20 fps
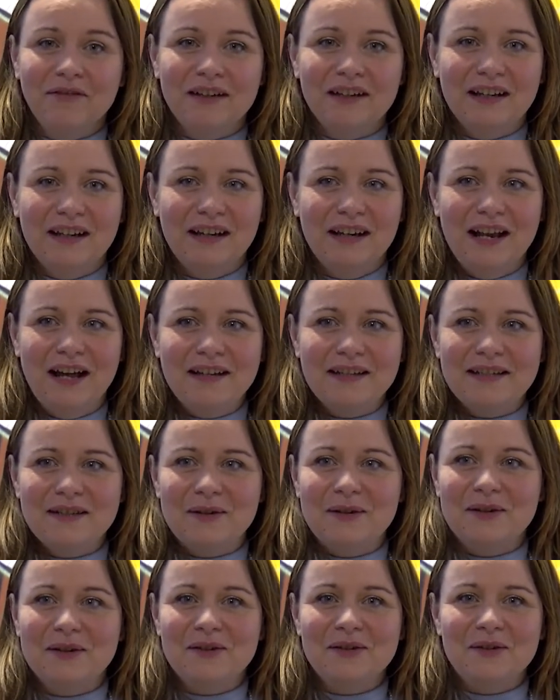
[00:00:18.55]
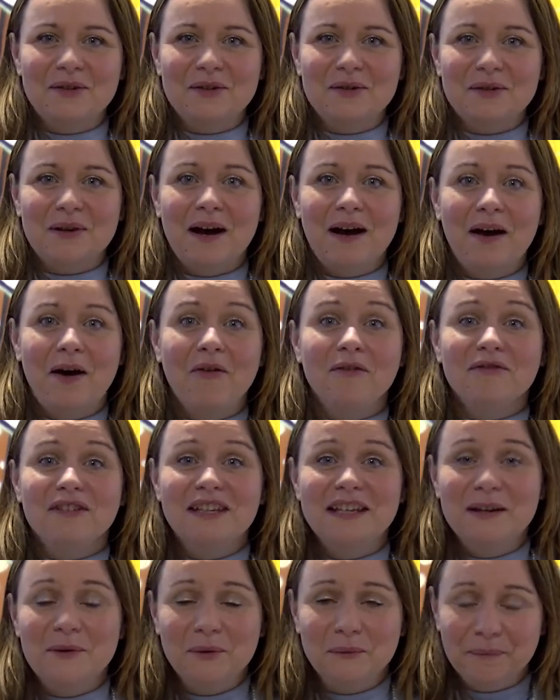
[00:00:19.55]
Et, là, ce sera en
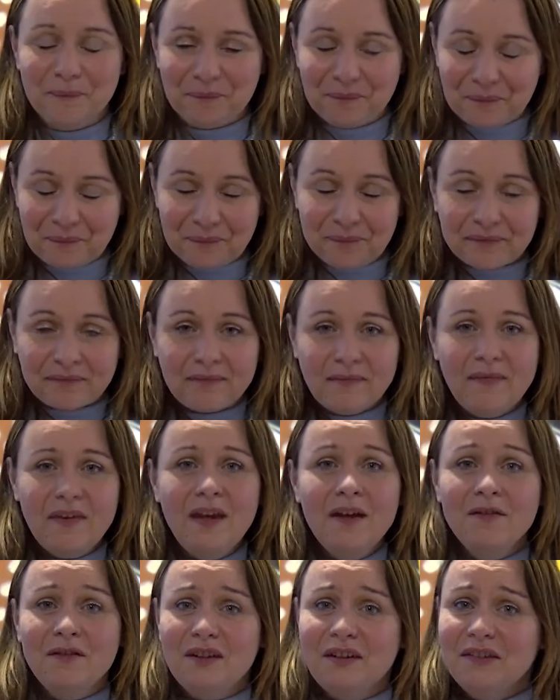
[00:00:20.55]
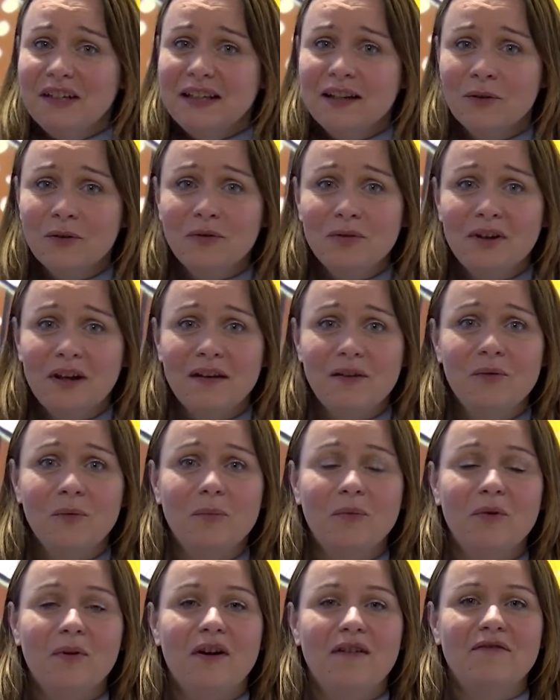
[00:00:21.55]
vidéo. Vous avez été en tout cas
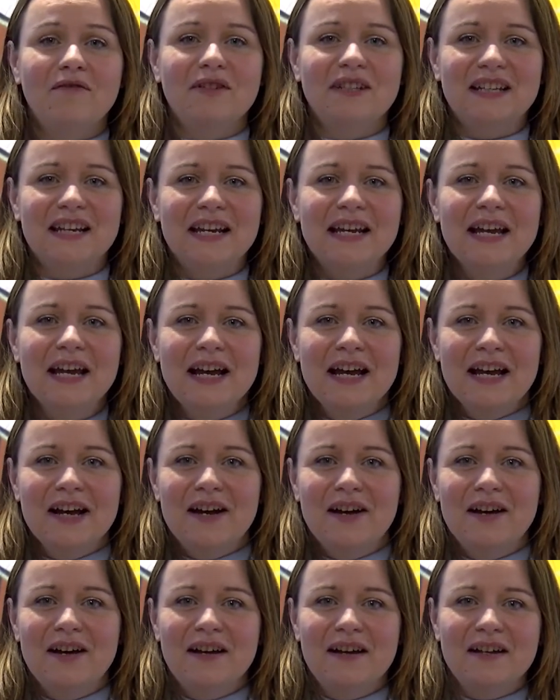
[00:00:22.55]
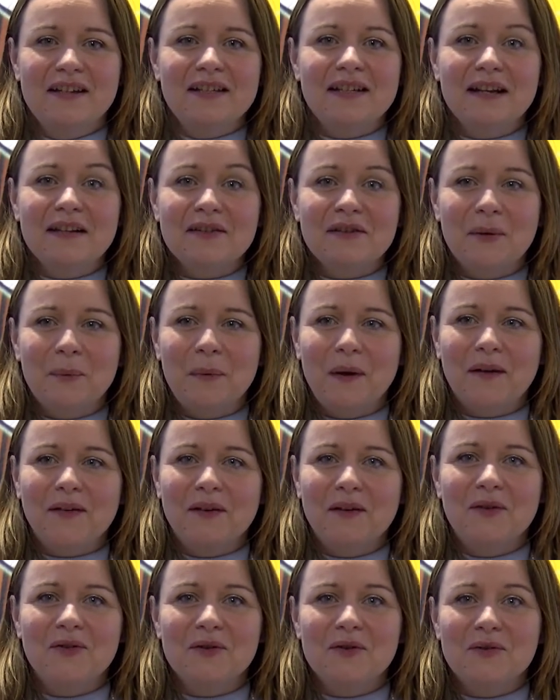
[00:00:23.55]
nombreux à voter. 500 euh,
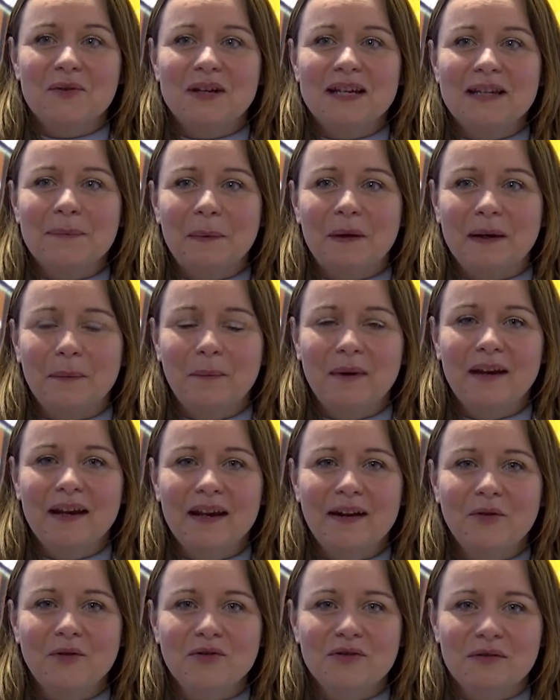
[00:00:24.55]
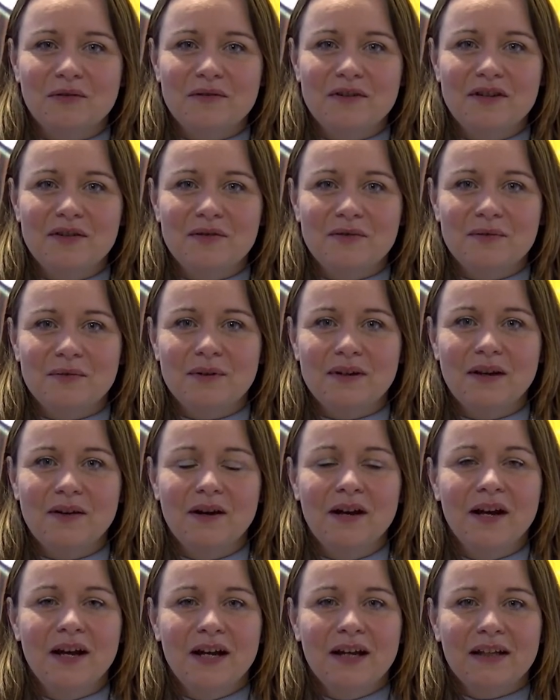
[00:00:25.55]
personnes se sont exprimées et aujourd'hui, je suis euh,
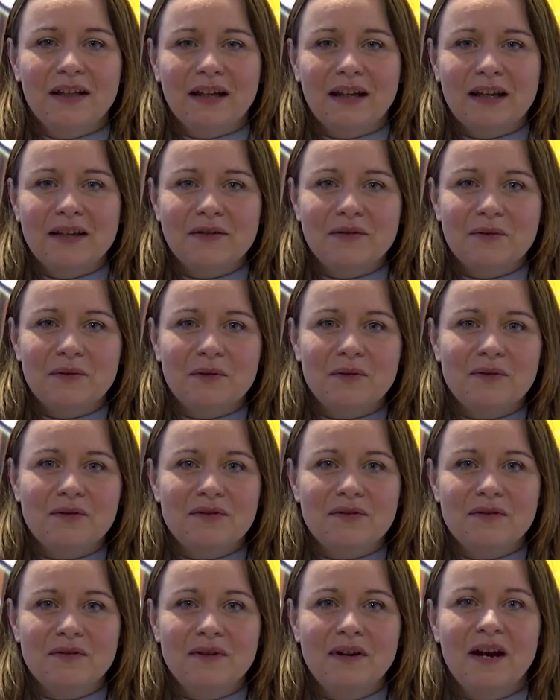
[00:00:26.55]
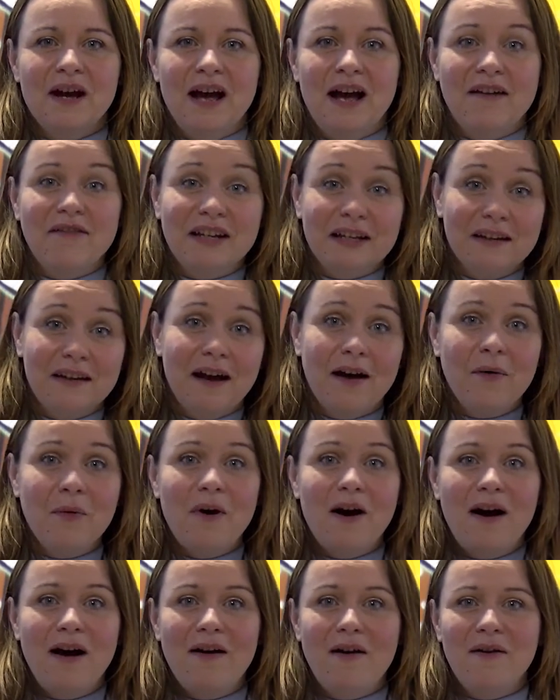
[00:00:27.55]
très heureuse, euh, avec
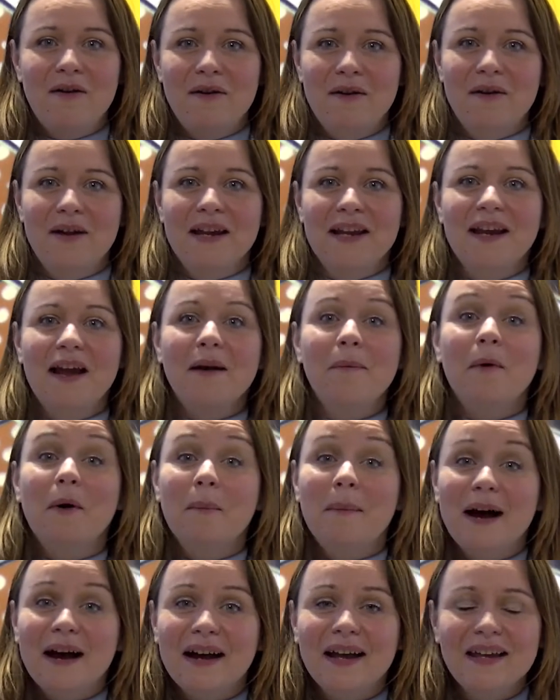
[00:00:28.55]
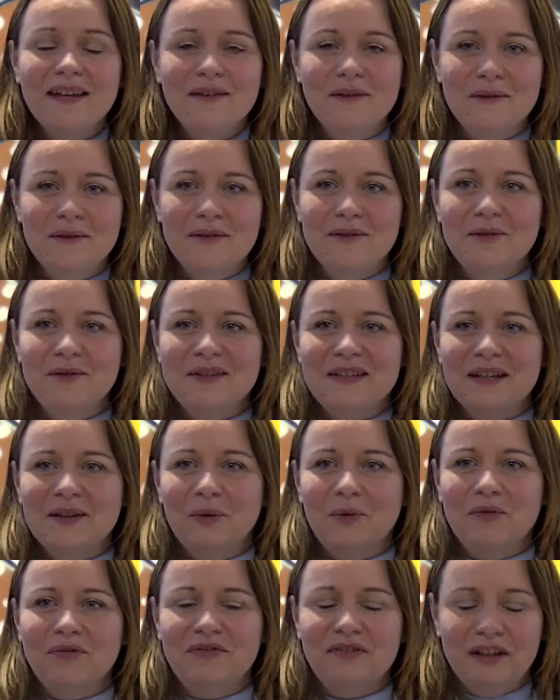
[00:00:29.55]
Nawa, également marraine de ces
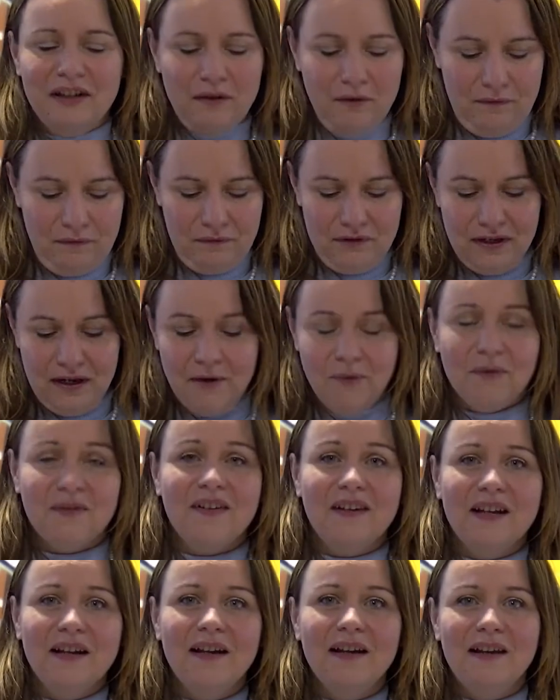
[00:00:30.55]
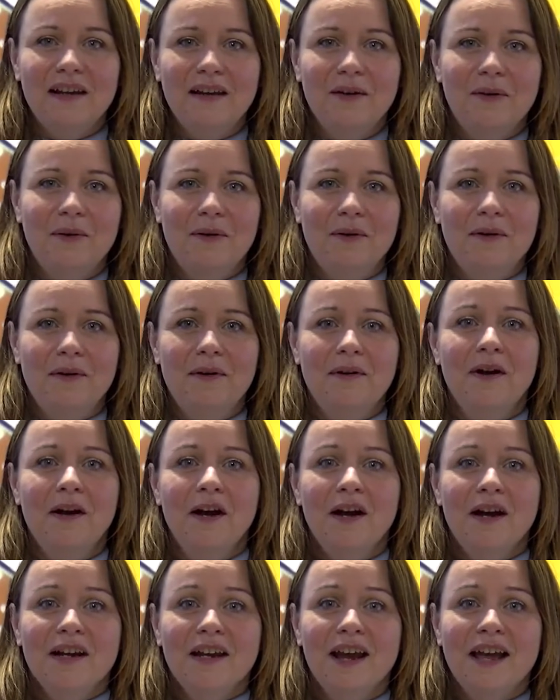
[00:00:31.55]
trophées, de vous annoncer le
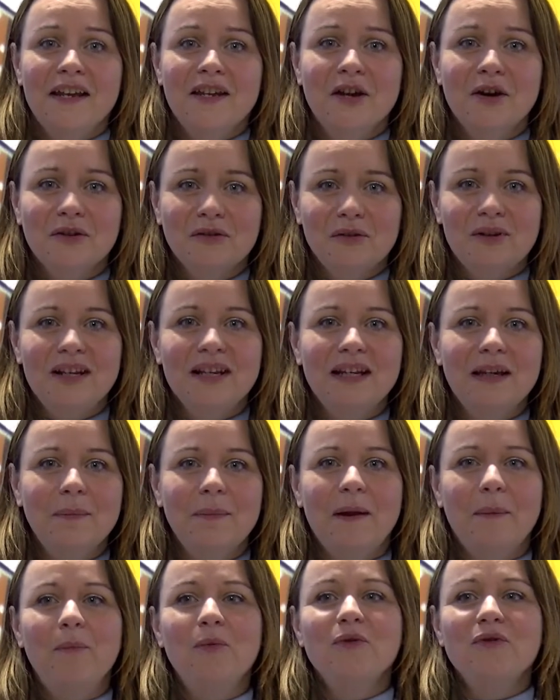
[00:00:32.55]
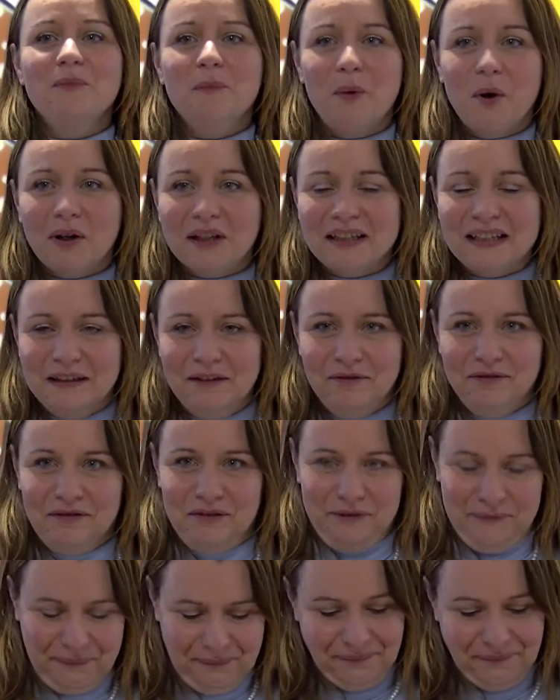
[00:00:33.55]
gagnant de l'équipe la plus sportive.